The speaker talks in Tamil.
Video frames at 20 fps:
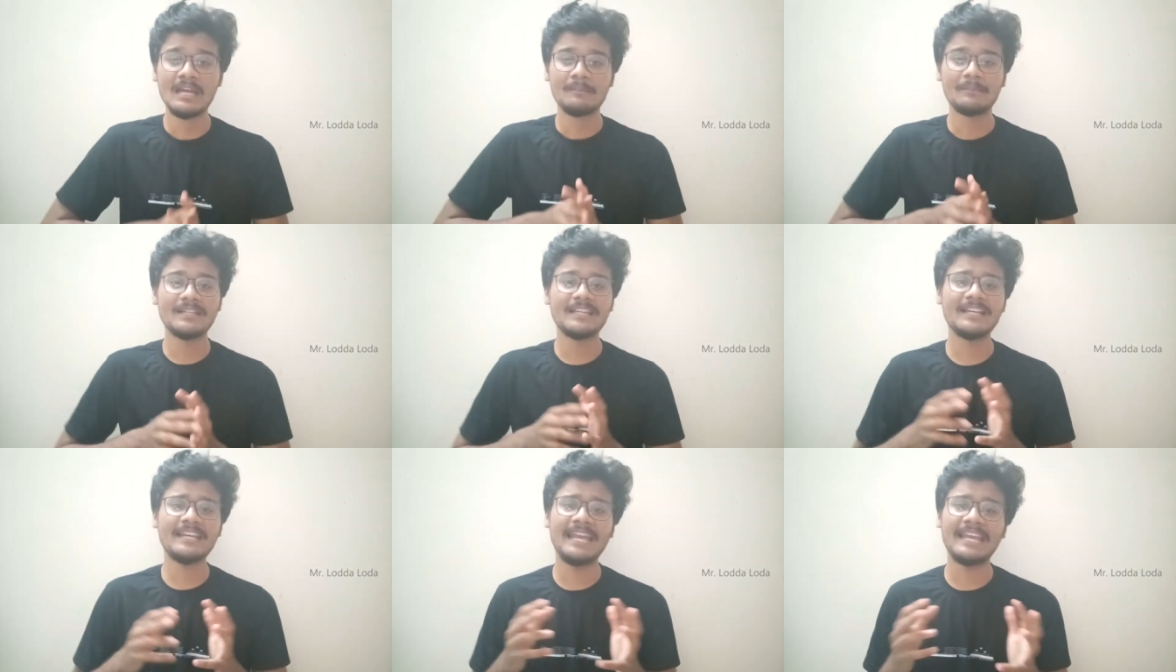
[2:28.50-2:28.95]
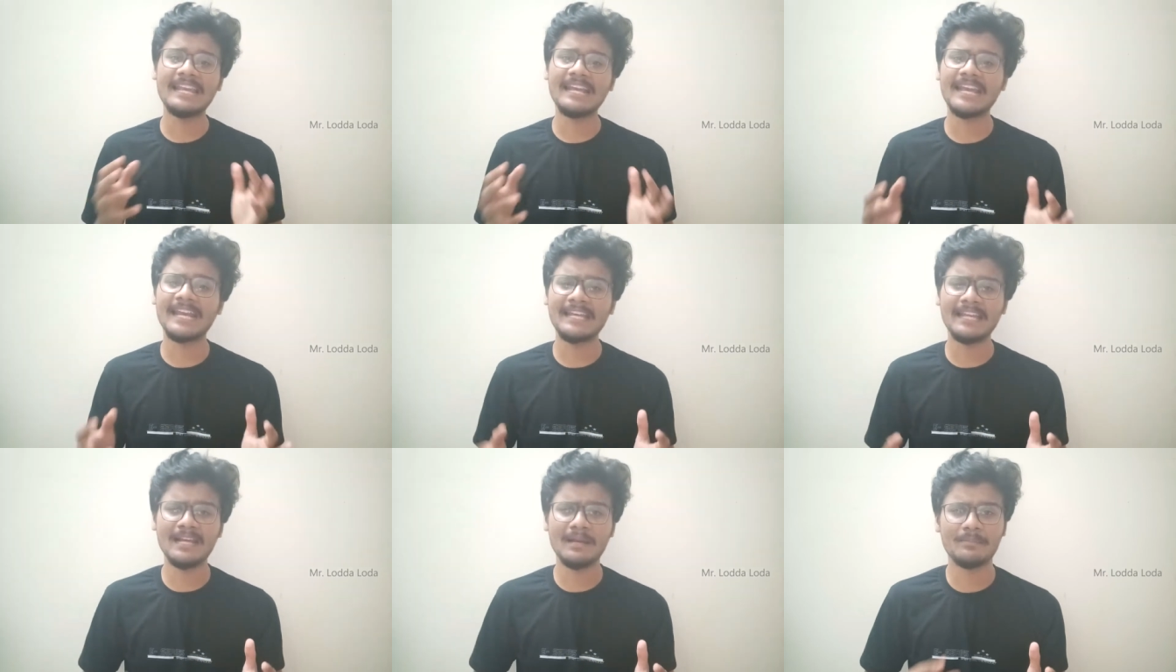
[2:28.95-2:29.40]
பட் தென் என்ன
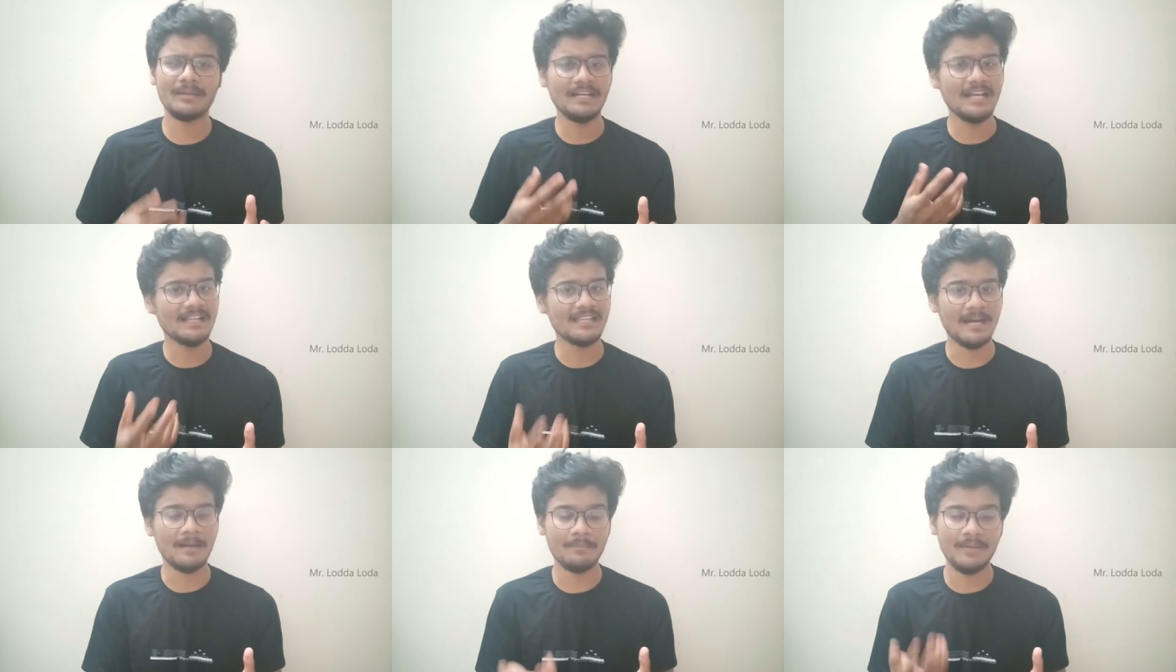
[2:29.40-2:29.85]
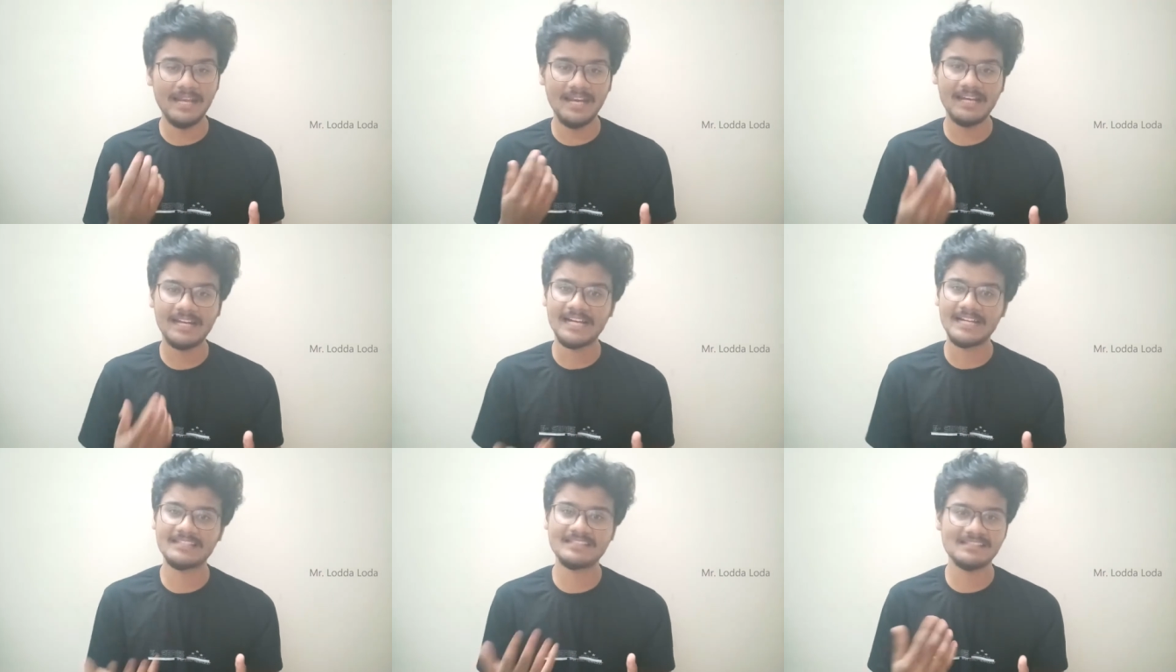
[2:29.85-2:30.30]
கேட்டிங்க அப்படின்னா அதை அப்படியே
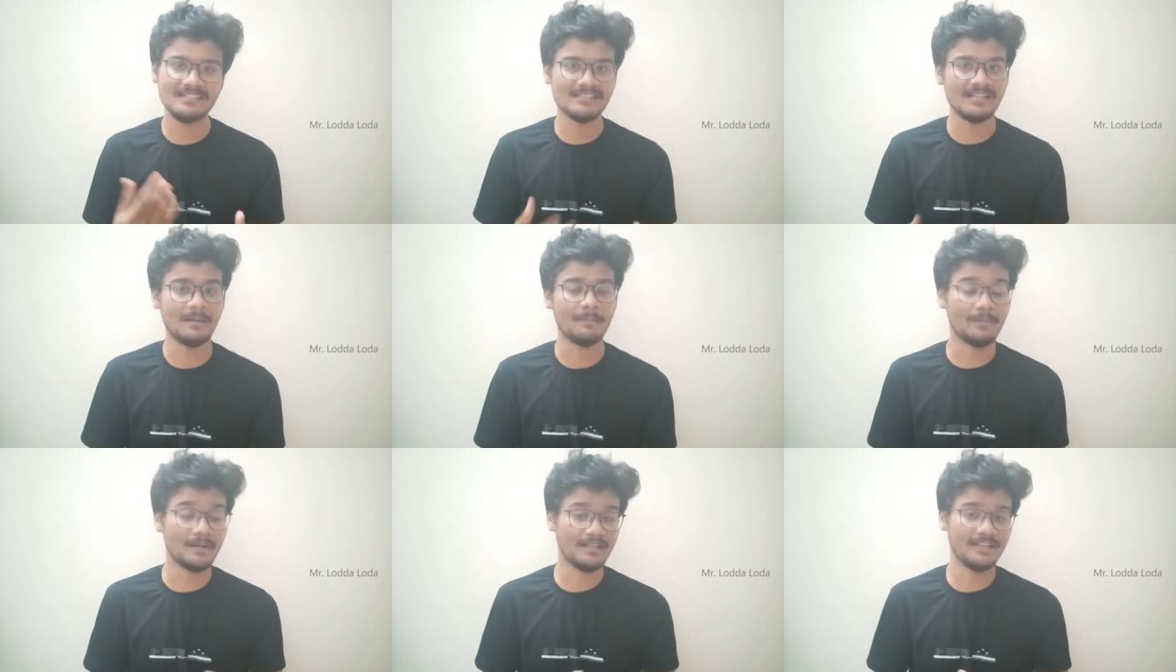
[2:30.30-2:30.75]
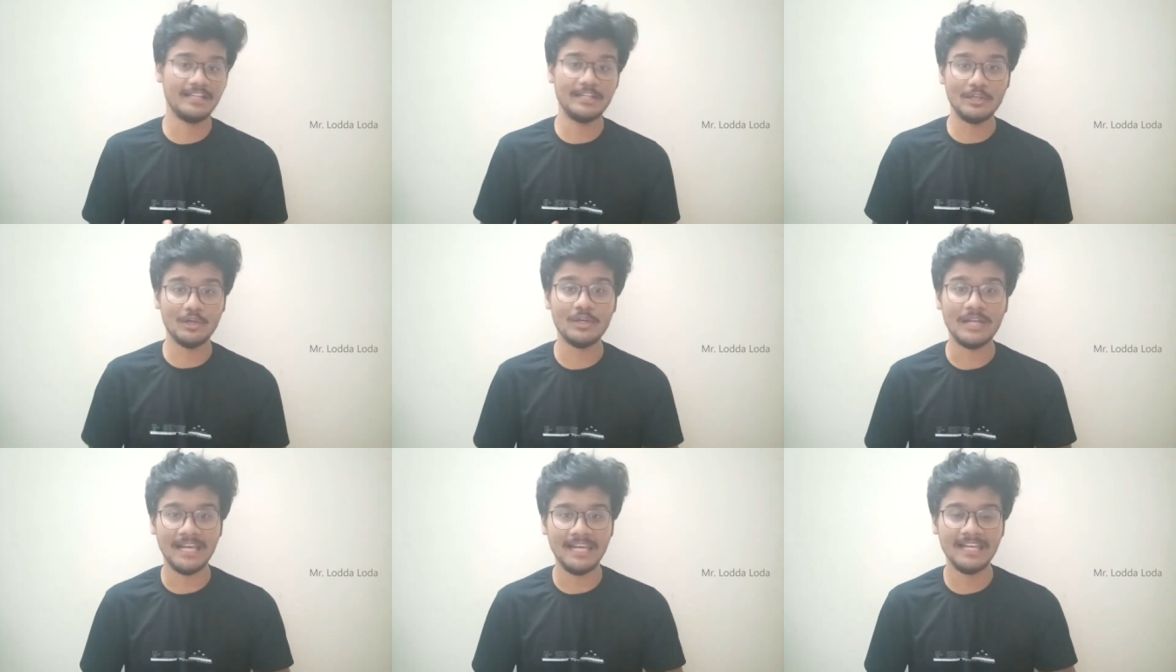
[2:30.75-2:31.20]
கடிச்சு சாப்பிட்றது
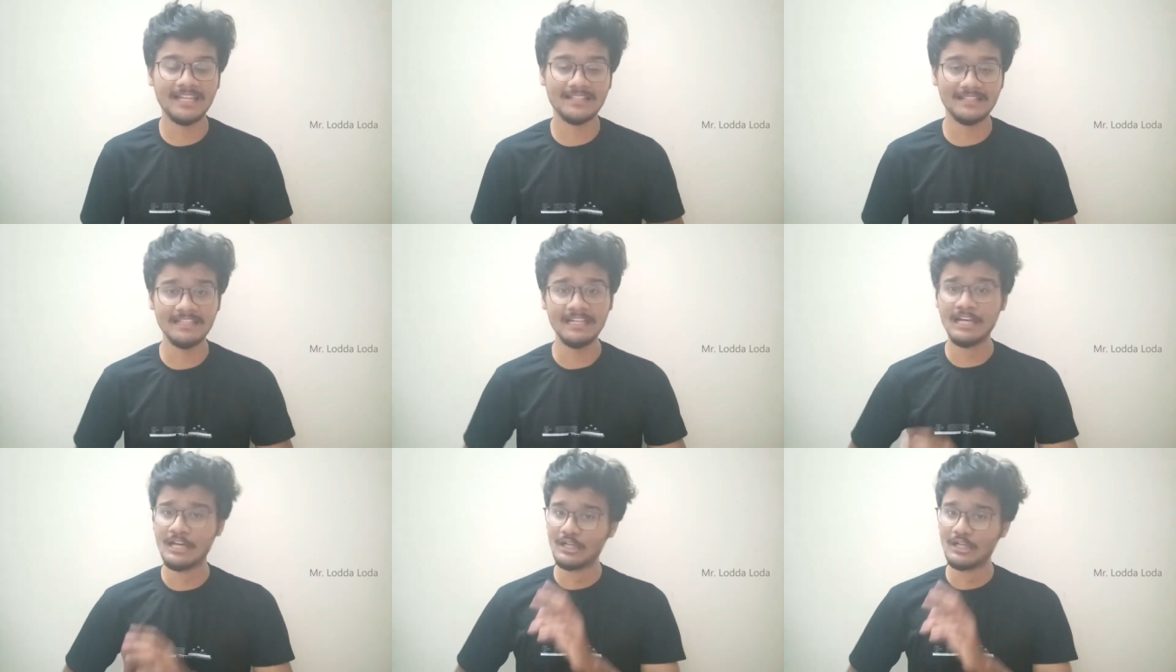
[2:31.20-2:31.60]
இன்னும் நல்லது